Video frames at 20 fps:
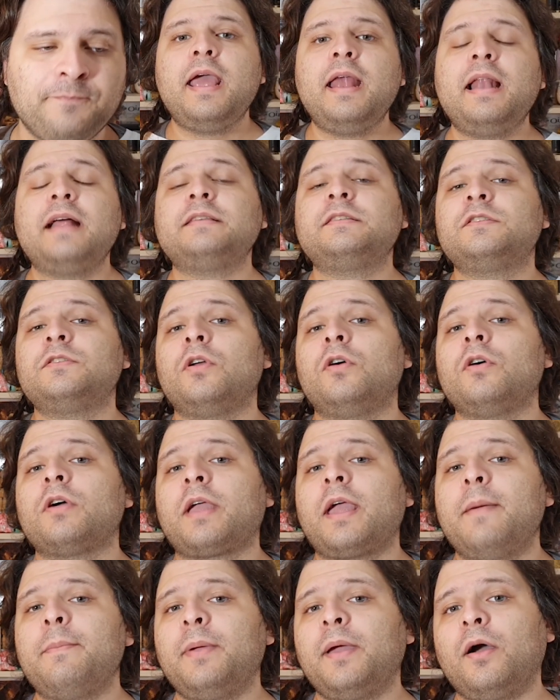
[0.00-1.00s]
E la
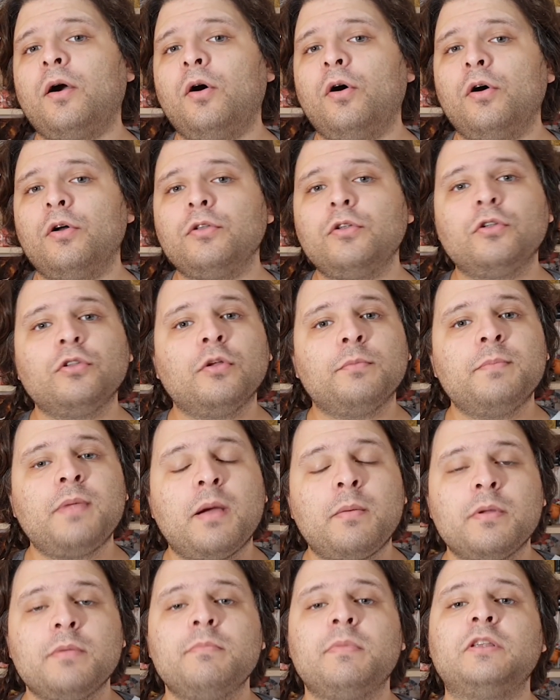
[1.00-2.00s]
storia però non
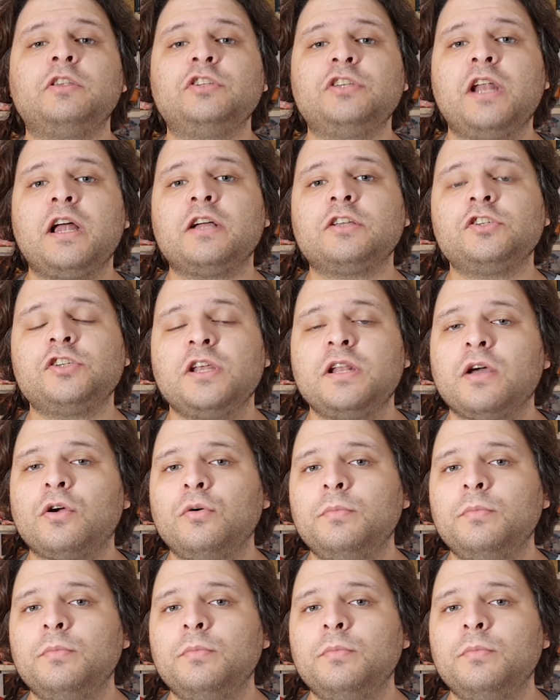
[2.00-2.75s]
dobbiamo immaginarcela